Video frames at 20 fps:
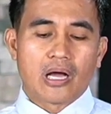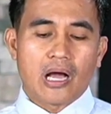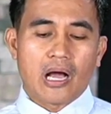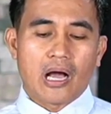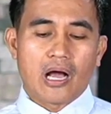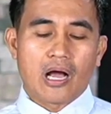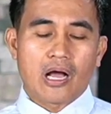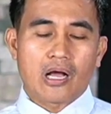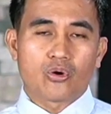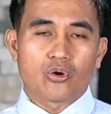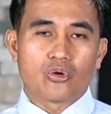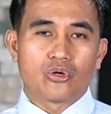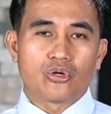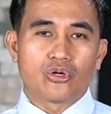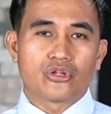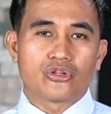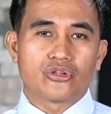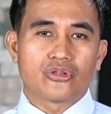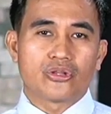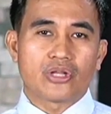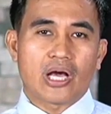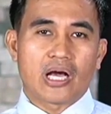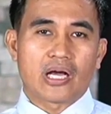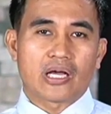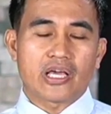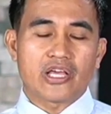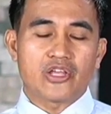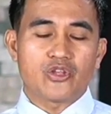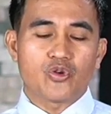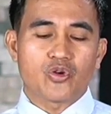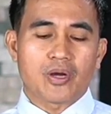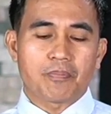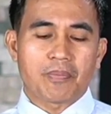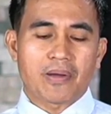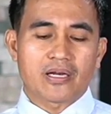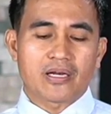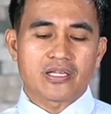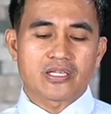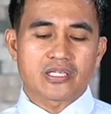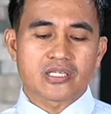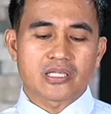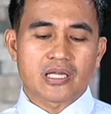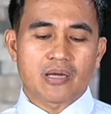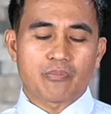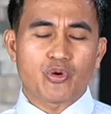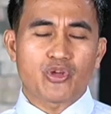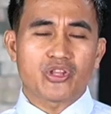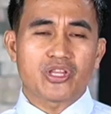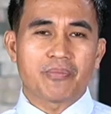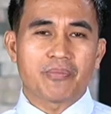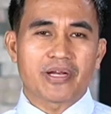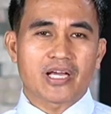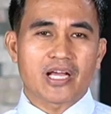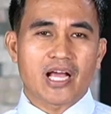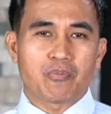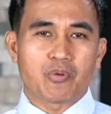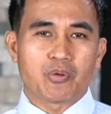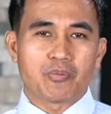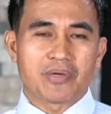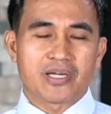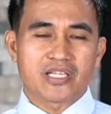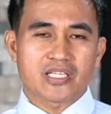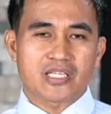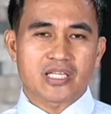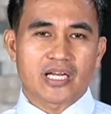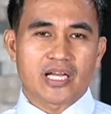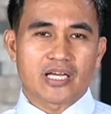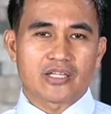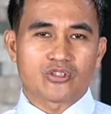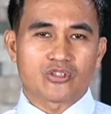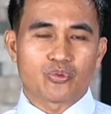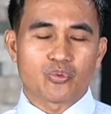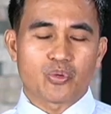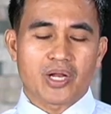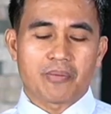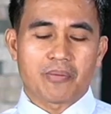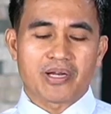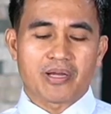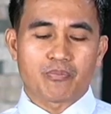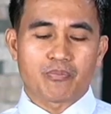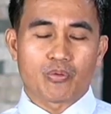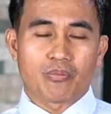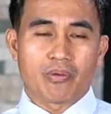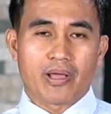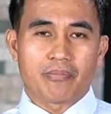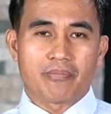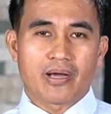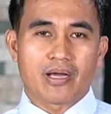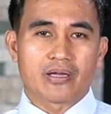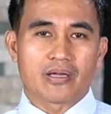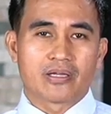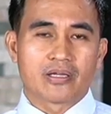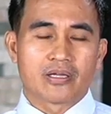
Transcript: Uh, kung ang inyo nga paglista, pwede man naghapon malista naton, wala man na problema.